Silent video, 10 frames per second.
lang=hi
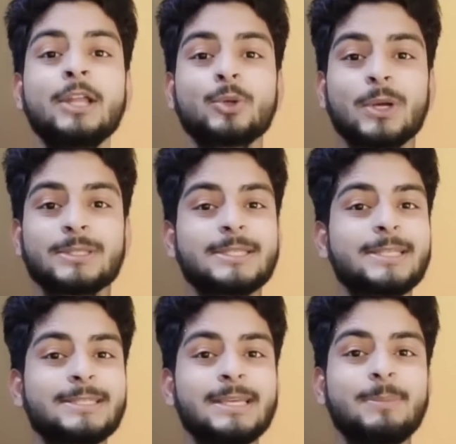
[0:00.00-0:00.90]
तो
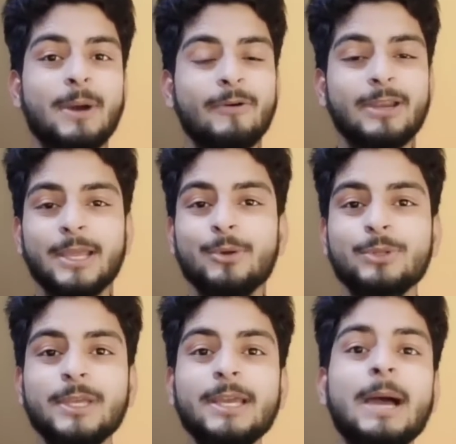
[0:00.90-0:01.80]
कंसिस्टेंसी की पावर यही
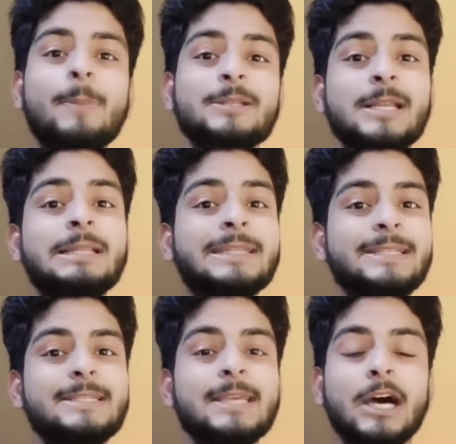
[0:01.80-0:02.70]
होती है कि आपका चैनल
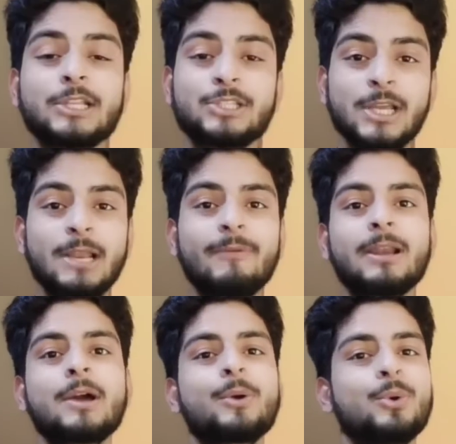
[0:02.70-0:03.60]
तेजी से अच्छे लेवल
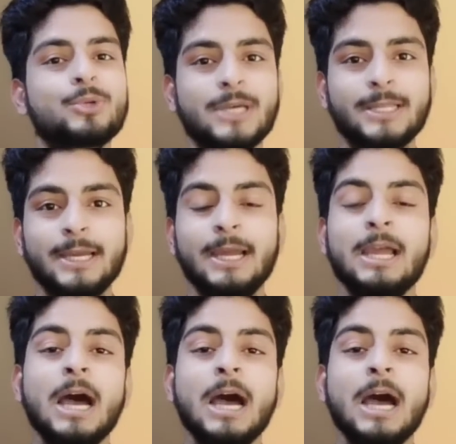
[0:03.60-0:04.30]
का ग्रो हो जाता है